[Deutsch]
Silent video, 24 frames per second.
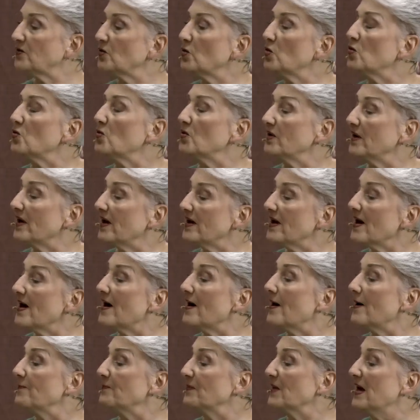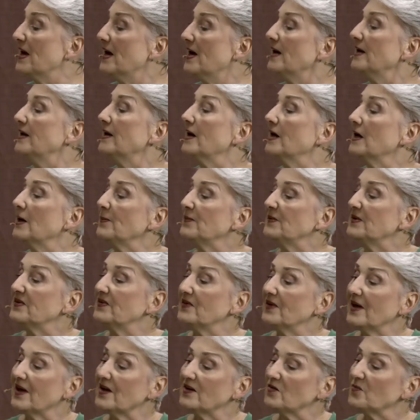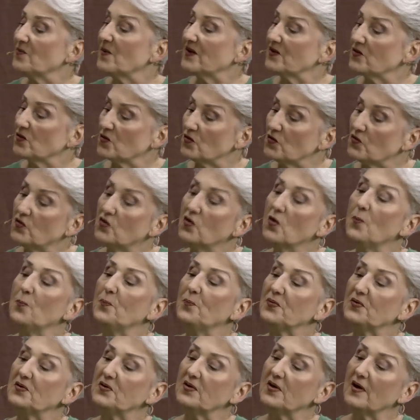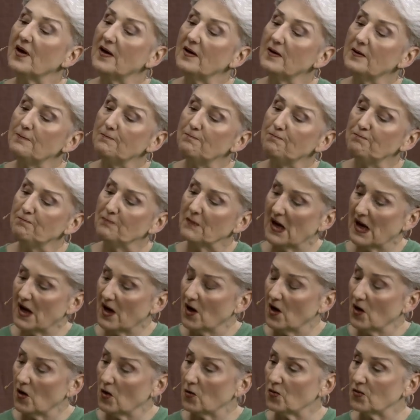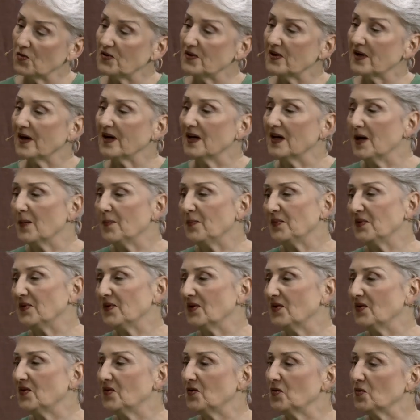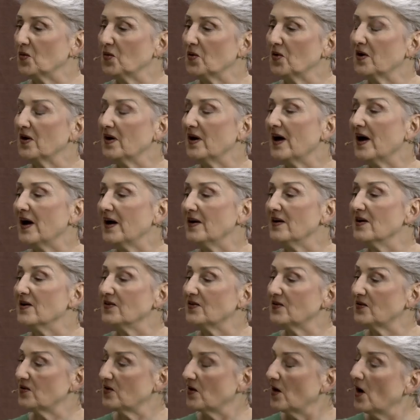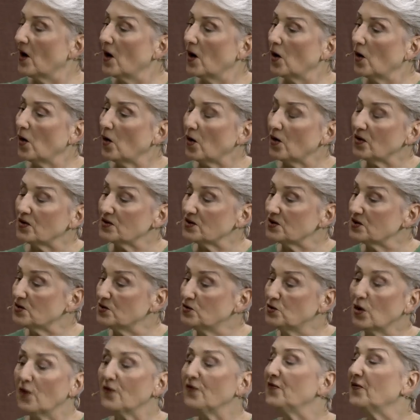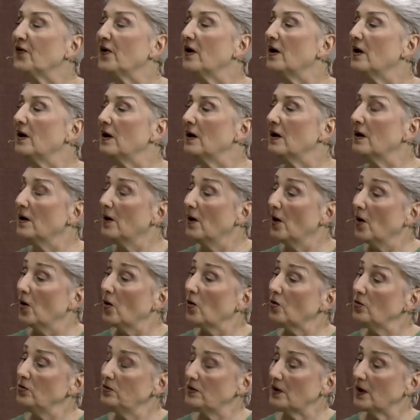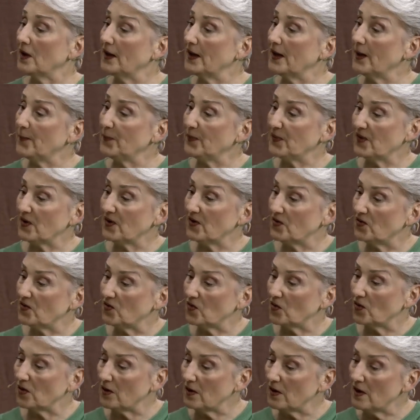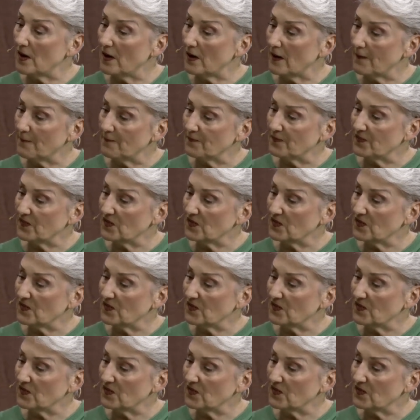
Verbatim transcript: so, ja, ja. Da gibt es erstmal so ein Süppchen, und dann gibt es so ein kleines Hors d'oeuvre und dann gibt es so ein äh,